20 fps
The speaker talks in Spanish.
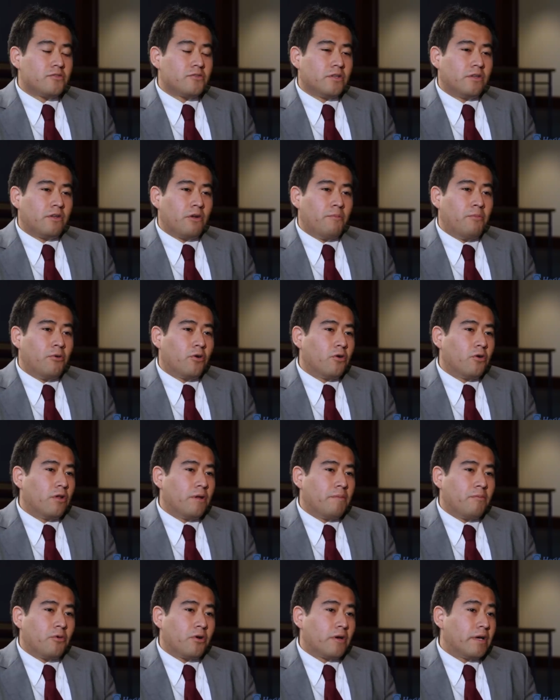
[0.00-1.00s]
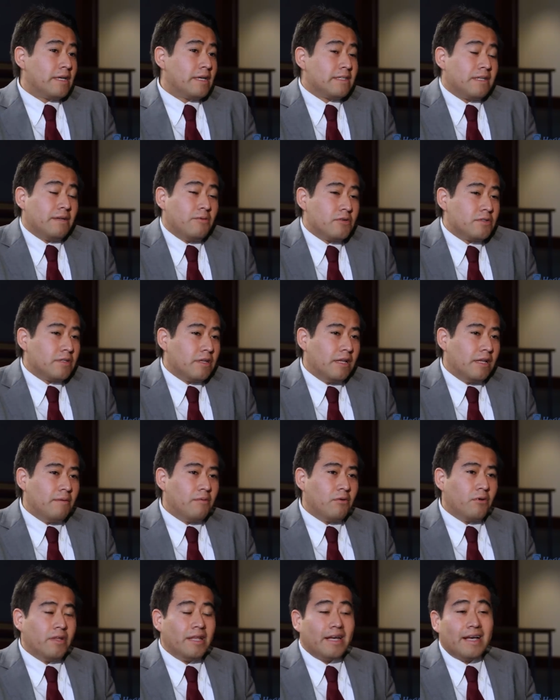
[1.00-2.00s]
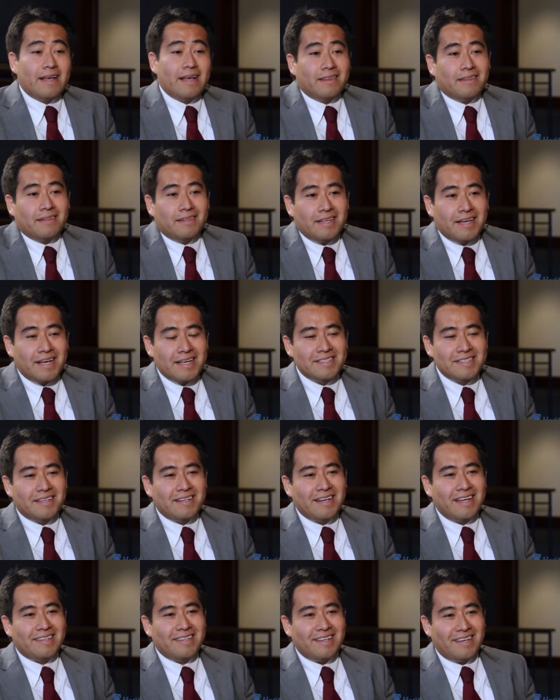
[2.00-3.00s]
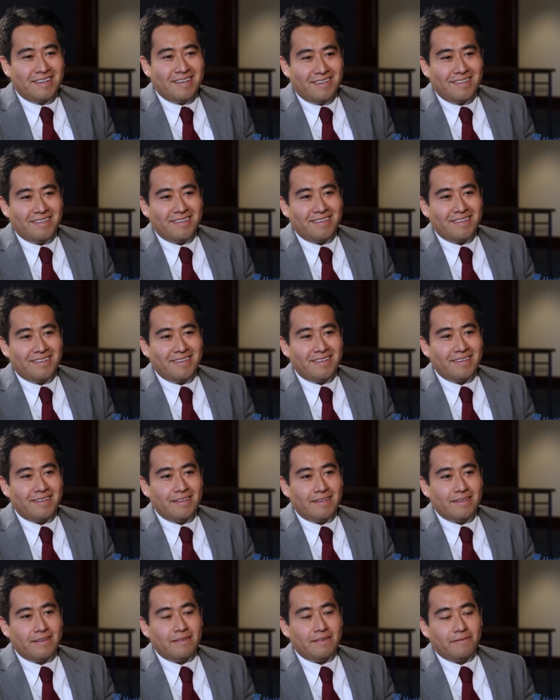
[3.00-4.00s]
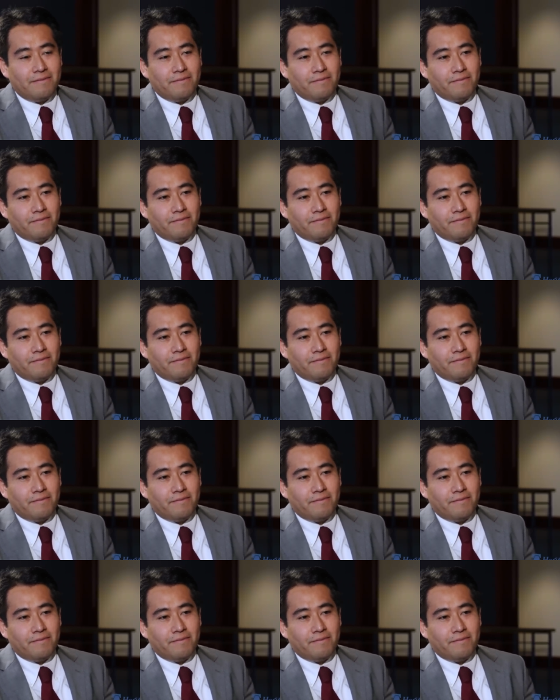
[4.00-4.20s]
contara un poco de por qué escribió este libro y de qué, de qué se trata. Pues yo